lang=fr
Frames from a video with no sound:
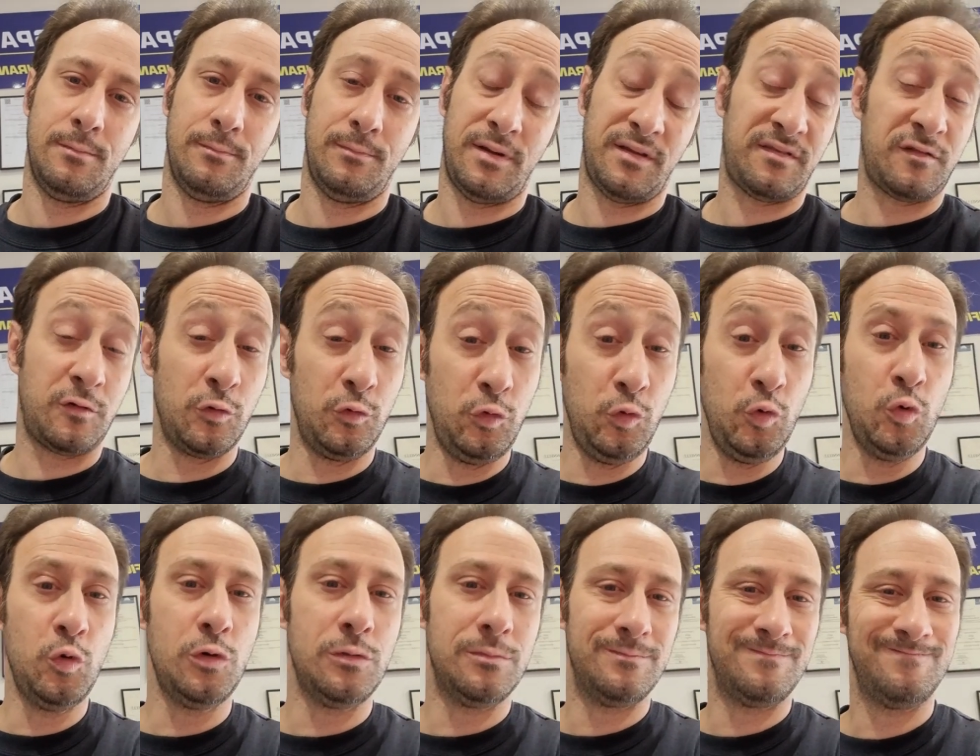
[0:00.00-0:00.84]
Parce que
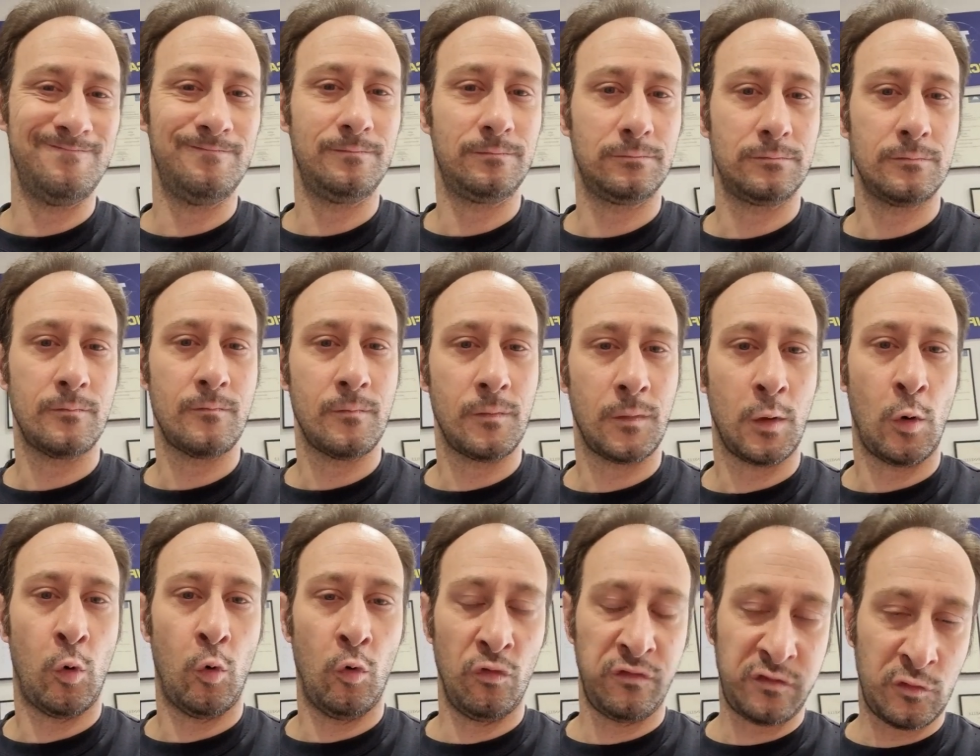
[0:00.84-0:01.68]
nous,
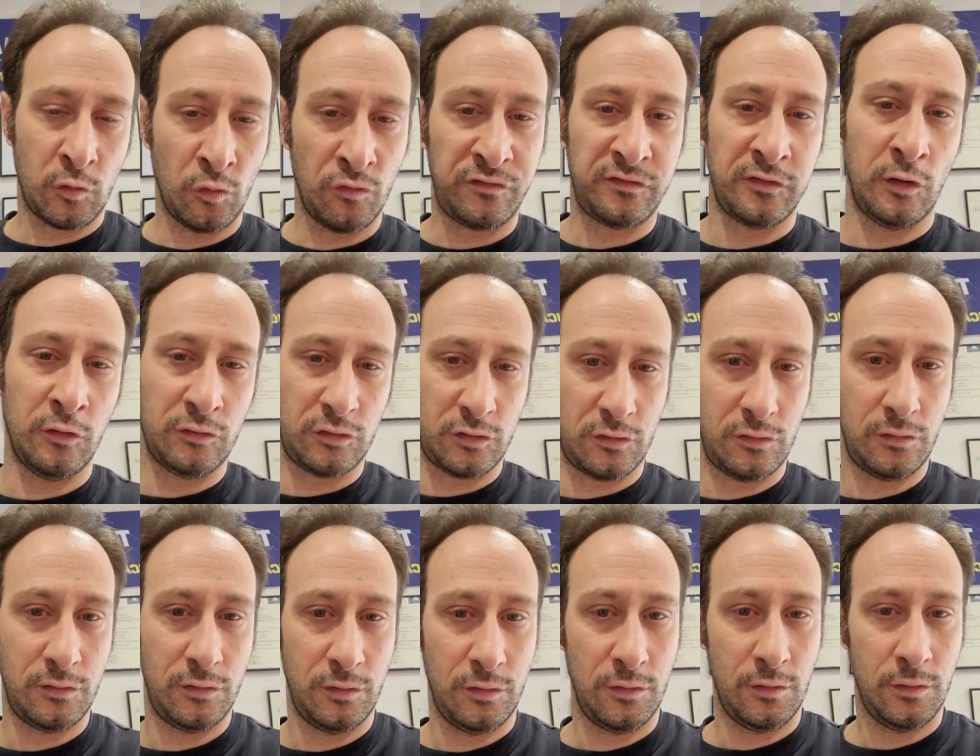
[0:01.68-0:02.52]
on se
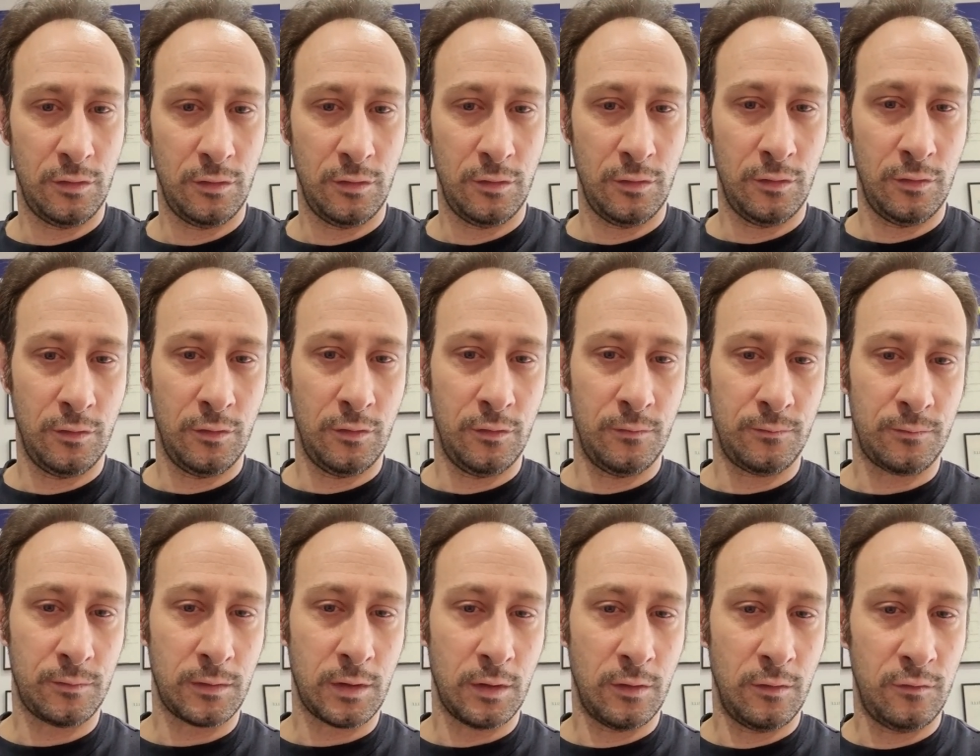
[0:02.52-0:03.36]
concentre
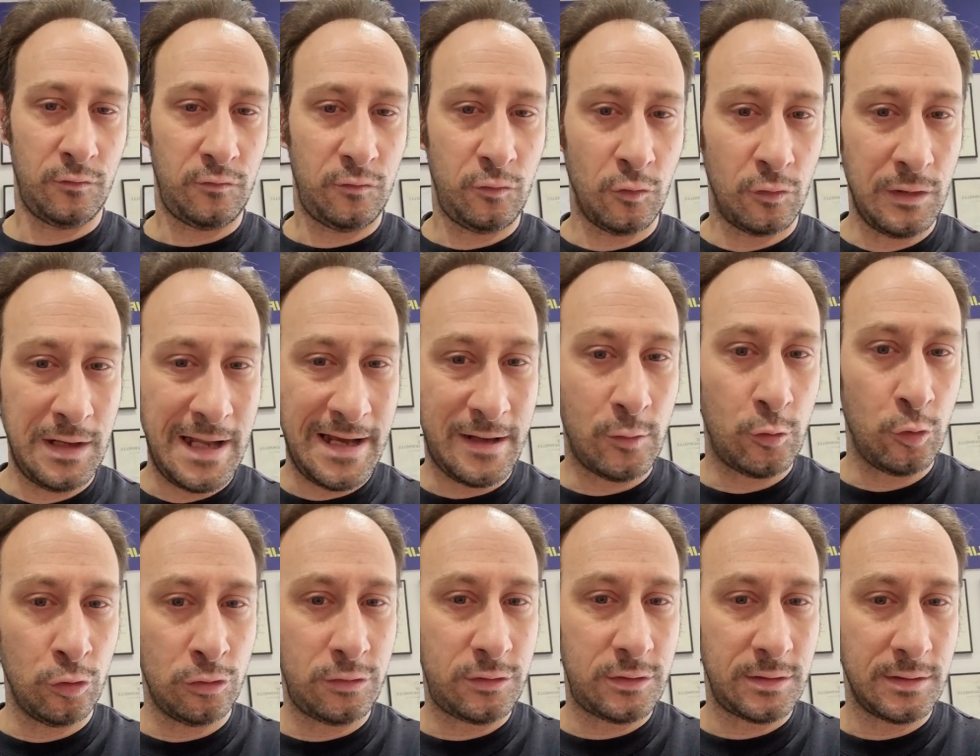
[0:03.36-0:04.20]
sur
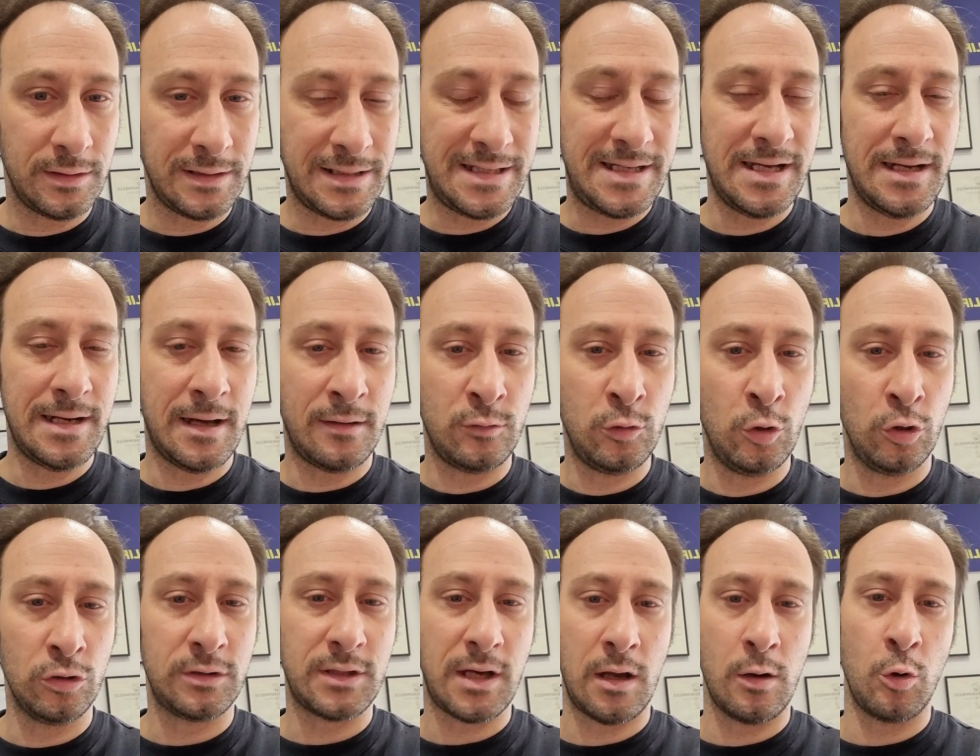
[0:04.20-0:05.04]
l'écoute qui est la
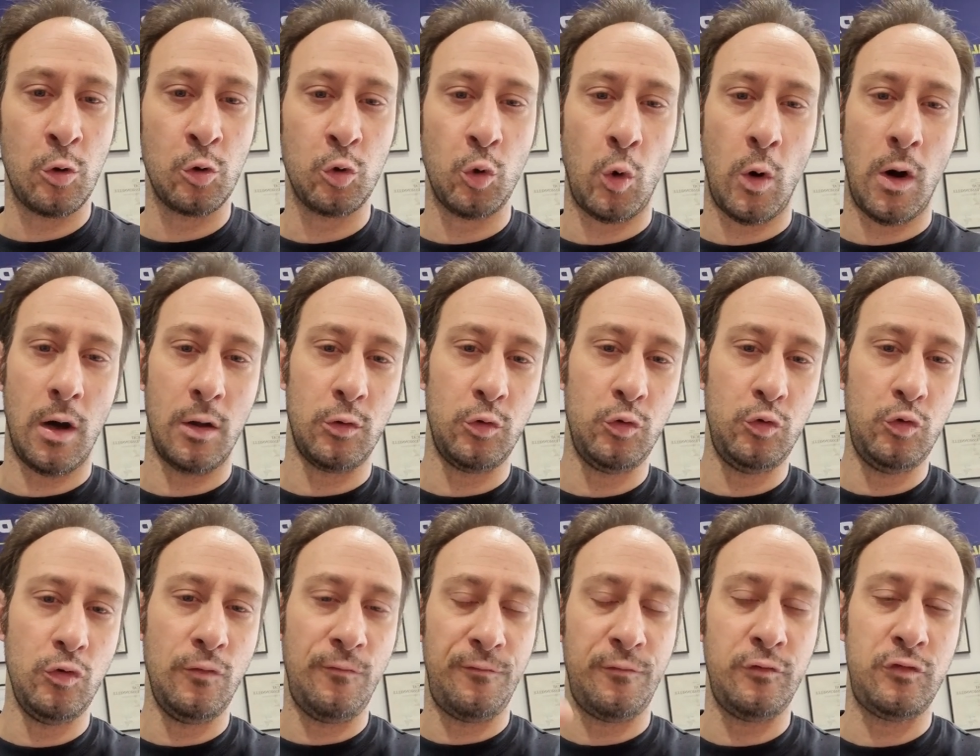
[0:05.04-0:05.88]
nôtre à l'endroit
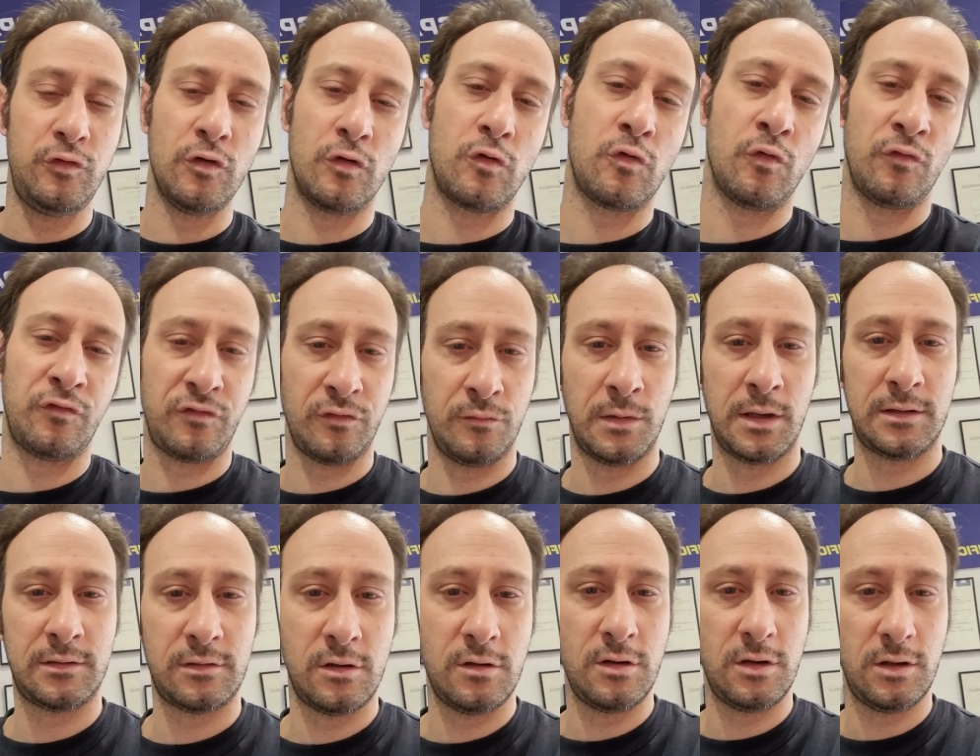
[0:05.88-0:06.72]
du futur
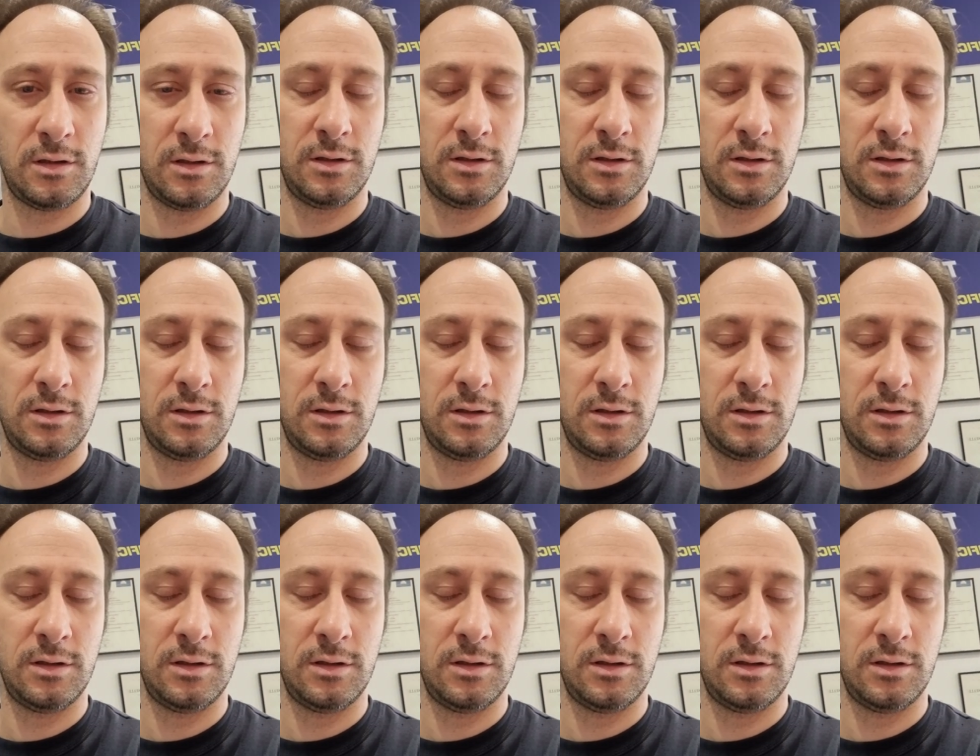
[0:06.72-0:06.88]
consommateur